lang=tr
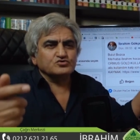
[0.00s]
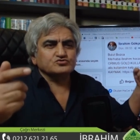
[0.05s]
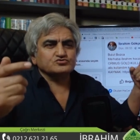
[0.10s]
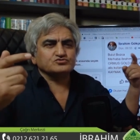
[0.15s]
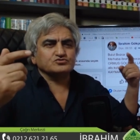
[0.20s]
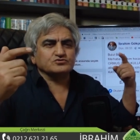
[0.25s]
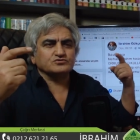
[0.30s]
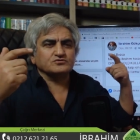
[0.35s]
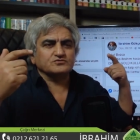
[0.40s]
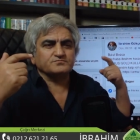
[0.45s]

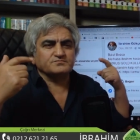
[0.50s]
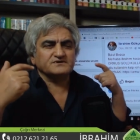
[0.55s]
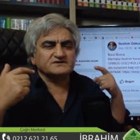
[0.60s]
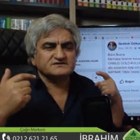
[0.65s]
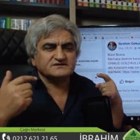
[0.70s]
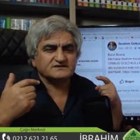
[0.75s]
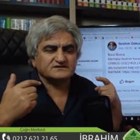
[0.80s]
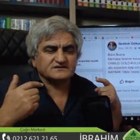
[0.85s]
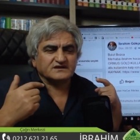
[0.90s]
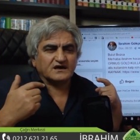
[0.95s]
Çünkü biz
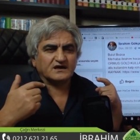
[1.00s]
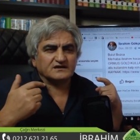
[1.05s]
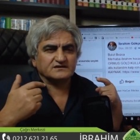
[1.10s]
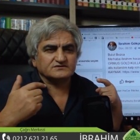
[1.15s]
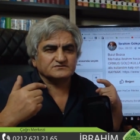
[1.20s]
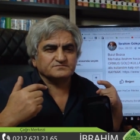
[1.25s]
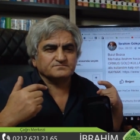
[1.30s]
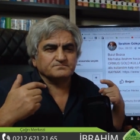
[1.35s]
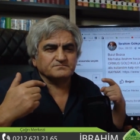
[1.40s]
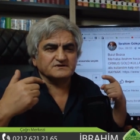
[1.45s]
iddialıyız.
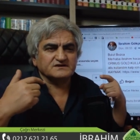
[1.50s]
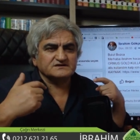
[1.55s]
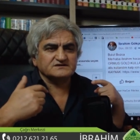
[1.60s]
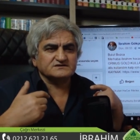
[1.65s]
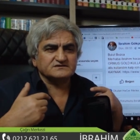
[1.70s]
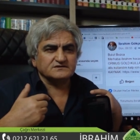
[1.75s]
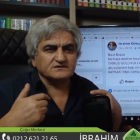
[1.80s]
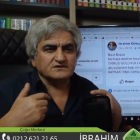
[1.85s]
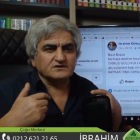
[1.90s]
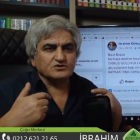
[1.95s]

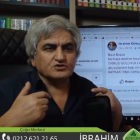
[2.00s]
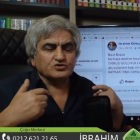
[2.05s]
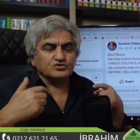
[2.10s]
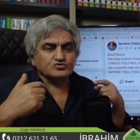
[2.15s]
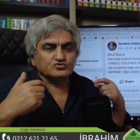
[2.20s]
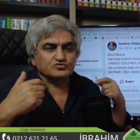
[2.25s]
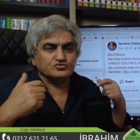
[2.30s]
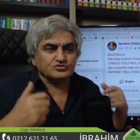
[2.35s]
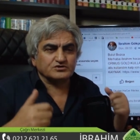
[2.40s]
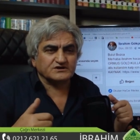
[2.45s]
Biz
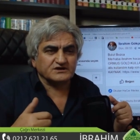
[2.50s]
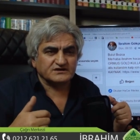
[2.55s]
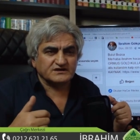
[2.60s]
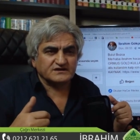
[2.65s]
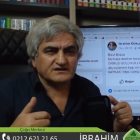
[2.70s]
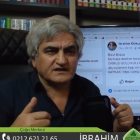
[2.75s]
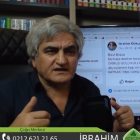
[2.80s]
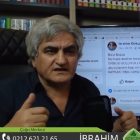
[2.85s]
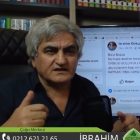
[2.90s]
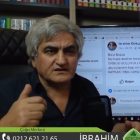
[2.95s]

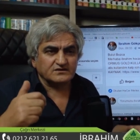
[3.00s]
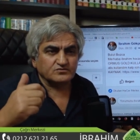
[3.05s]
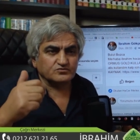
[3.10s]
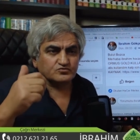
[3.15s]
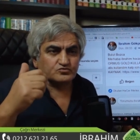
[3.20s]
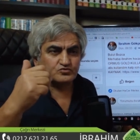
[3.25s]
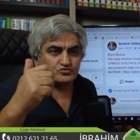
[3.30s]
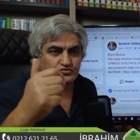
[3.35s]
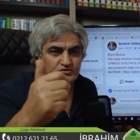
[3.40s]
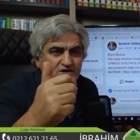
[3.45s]
Türkiye'de değil,
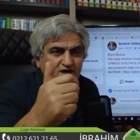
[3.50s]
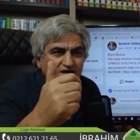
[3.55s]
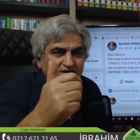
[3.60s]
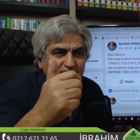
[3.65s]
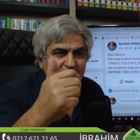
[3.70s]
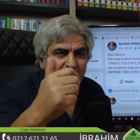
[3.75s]
dünyada